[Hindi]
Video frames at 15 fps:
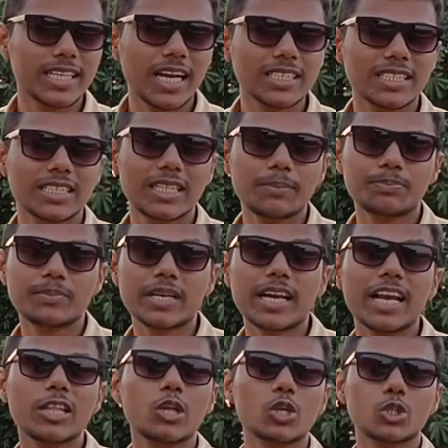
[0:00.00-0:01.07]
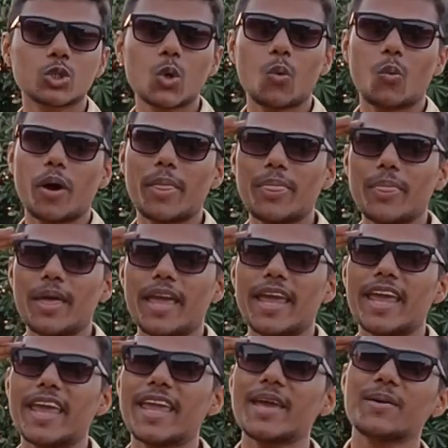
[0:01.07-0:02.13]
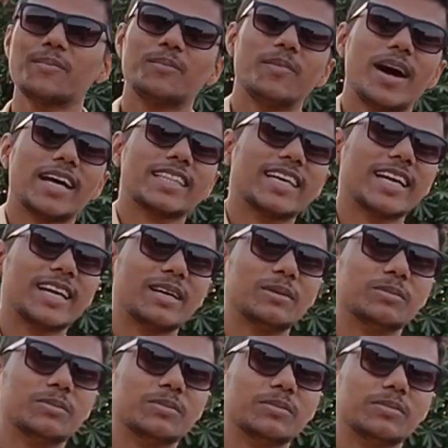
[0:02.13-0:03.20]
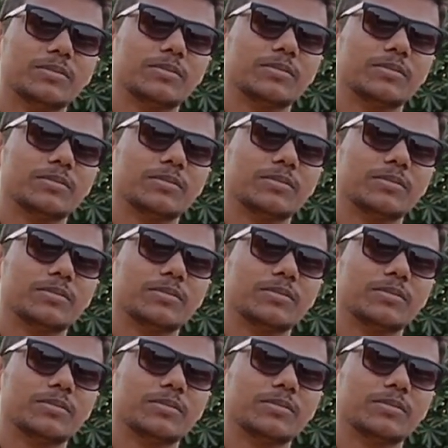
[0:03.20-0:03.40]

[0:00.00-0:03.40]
के साथ तब तक के लिए दोस्तों वंदे मातरम